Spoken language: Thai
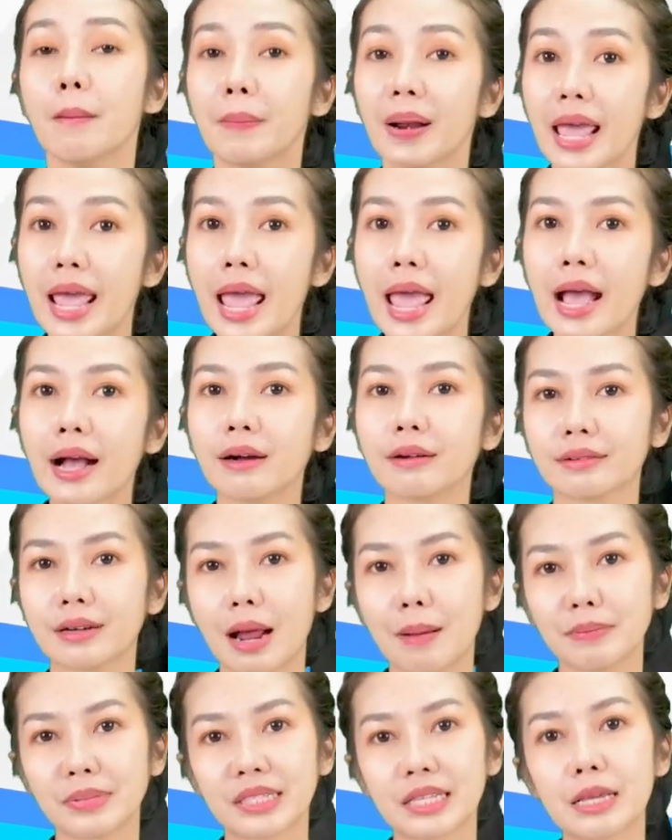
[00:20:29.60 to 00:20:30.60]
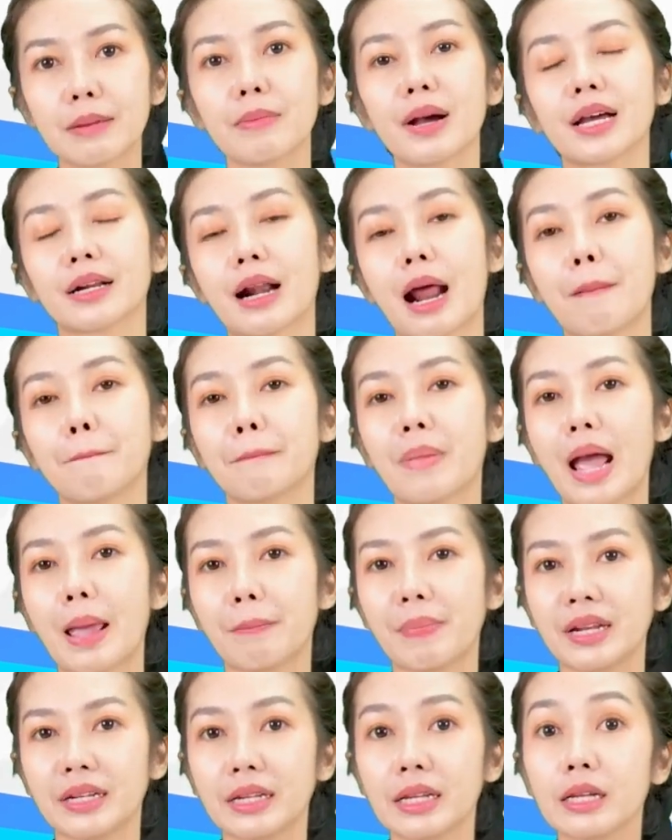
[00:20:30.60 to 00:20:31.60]
เพลงรำซิมารำไป
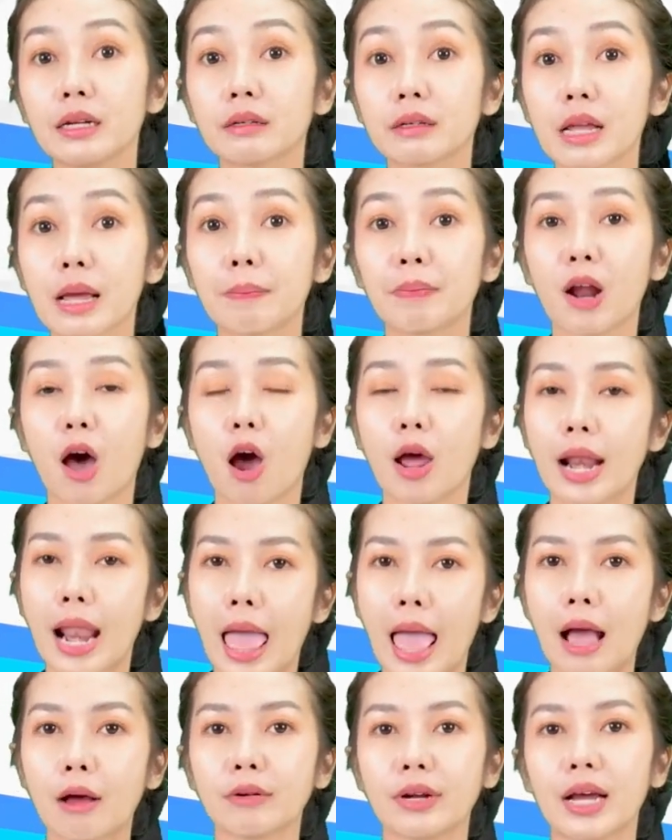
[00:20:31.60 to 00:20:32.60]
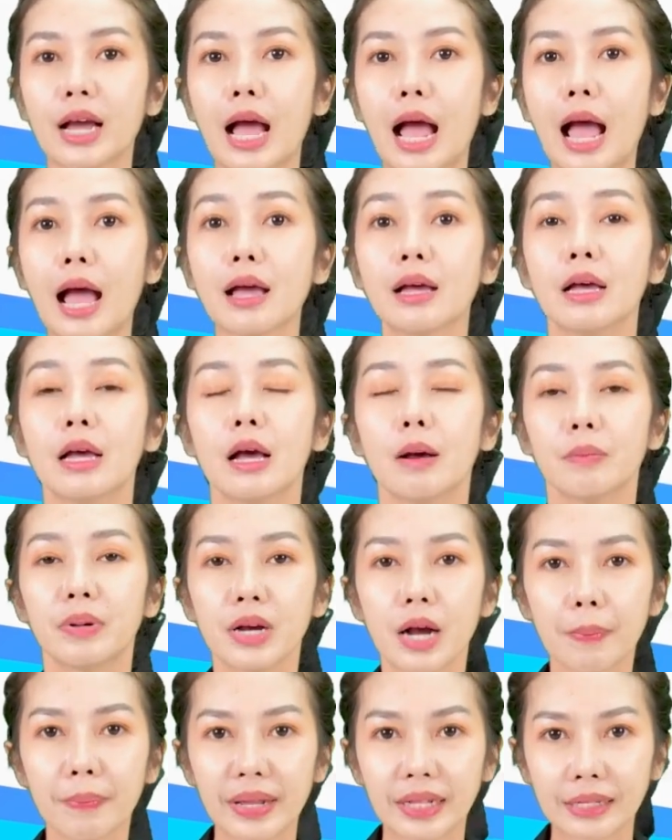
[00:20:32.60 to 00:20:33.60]
เป็นที่เรียบร้อยแล้วนะคะ
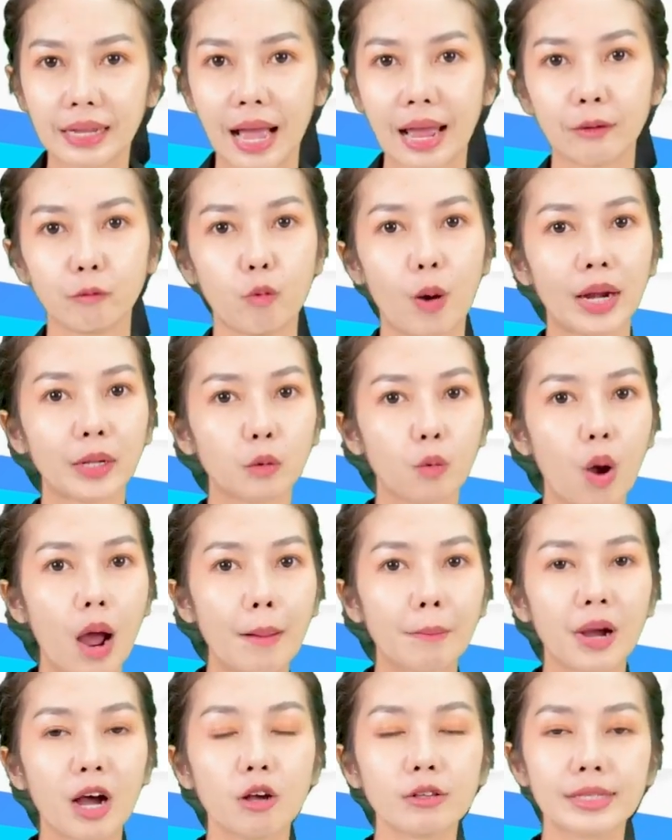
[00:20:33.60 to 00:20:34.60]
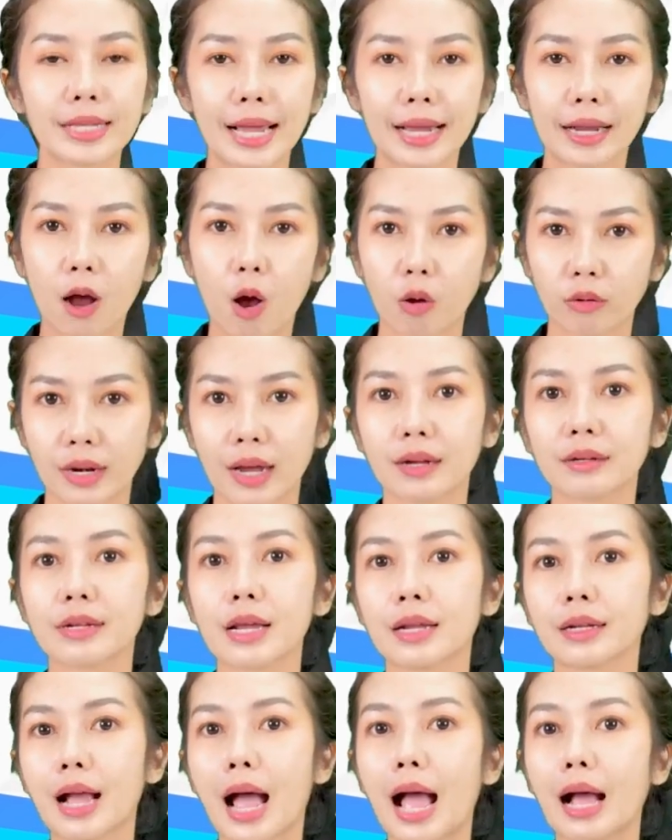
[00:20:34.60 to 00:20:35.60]
เพื่อเป็นการวัดความเข้าใจของนักเรี
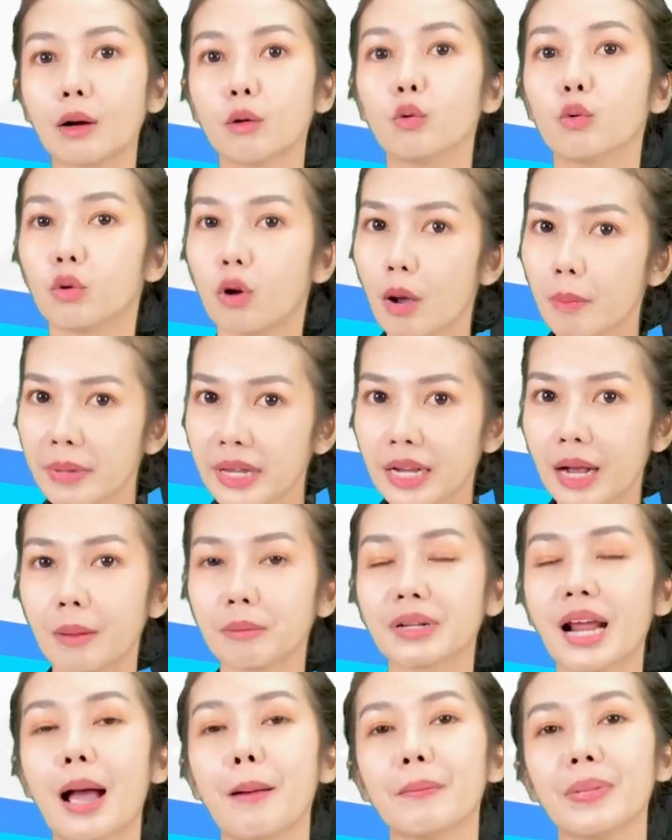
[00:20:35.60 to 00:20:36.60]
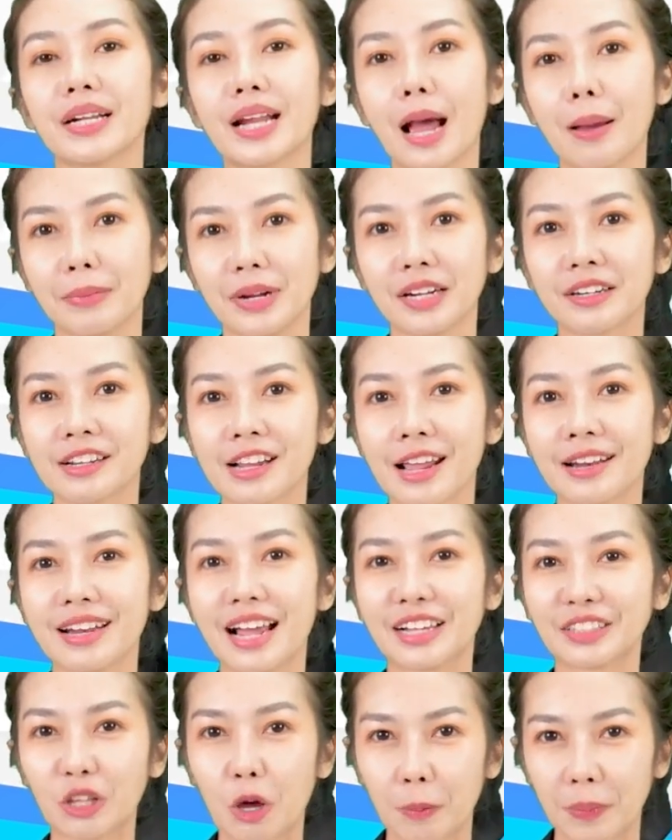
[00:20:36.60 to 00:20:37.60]
ยนค่ะครูก็มีคำถามมาถามนักเรียน
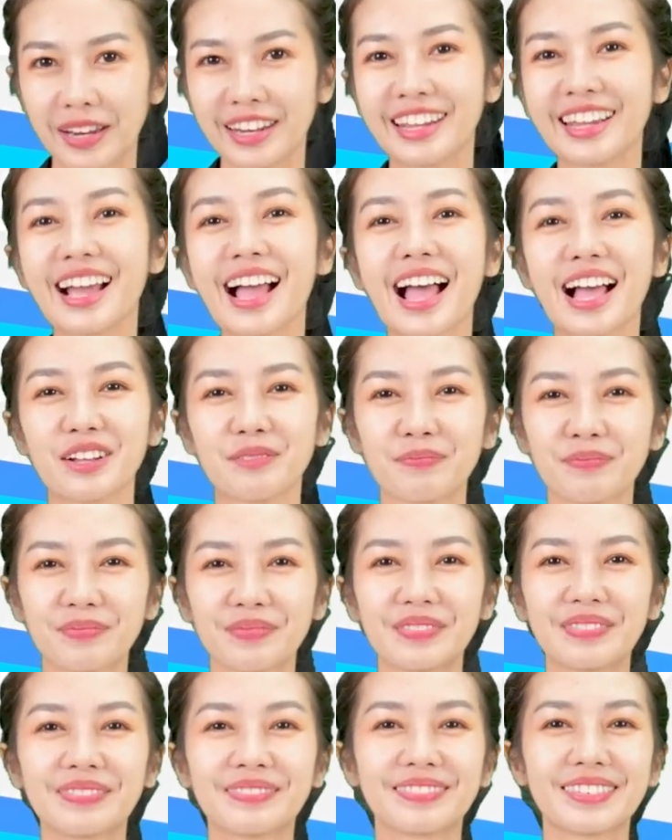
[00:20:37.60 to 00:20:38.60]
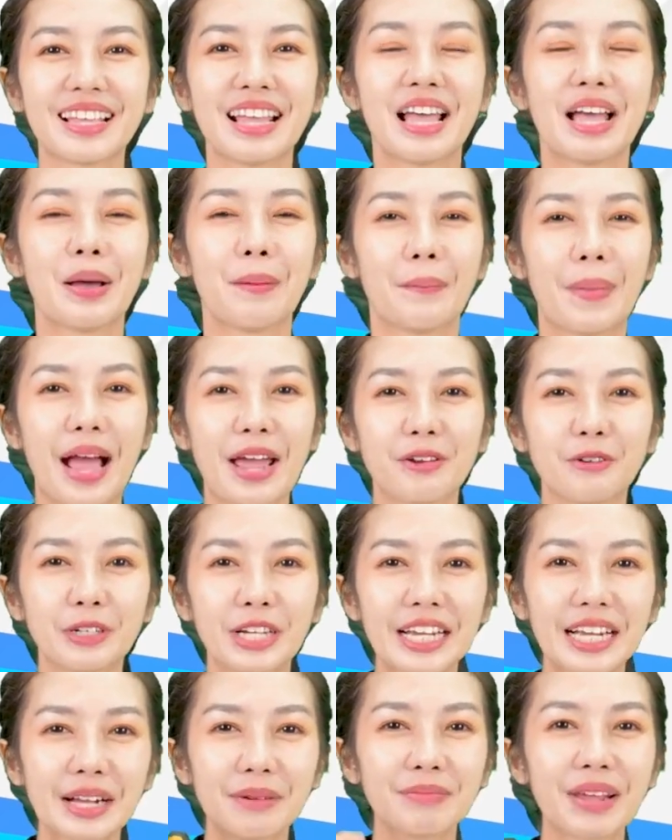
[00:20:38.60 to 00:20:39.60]
ดังต่อไปนี้ค่ะมาดู
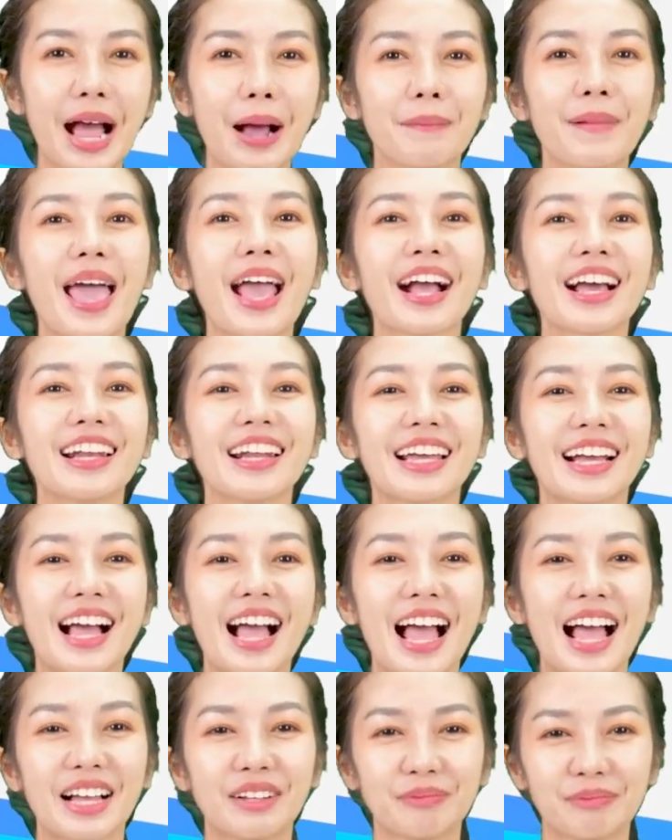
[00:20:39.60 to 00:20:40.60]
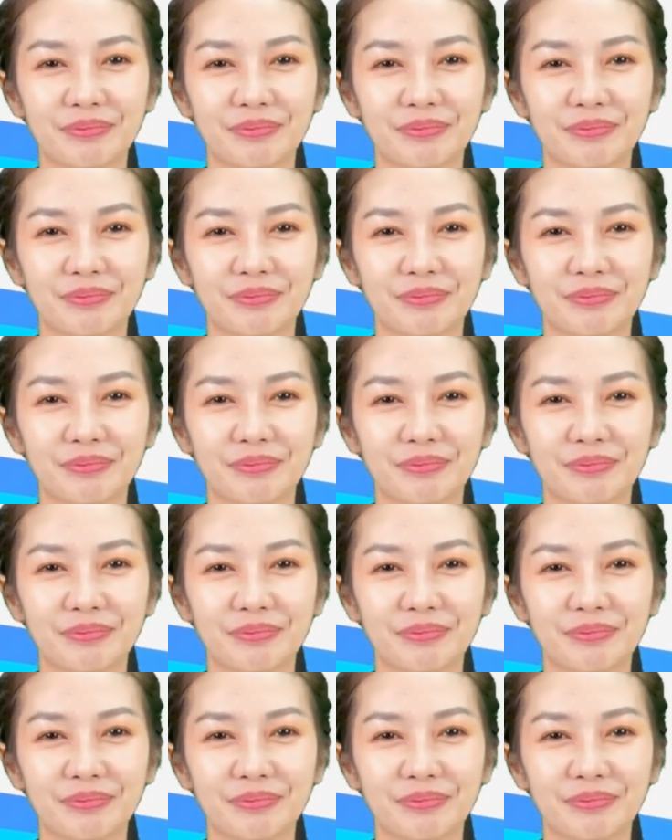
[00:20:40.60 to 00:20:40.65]
ที่คำถามแรกกันเลยค่ะ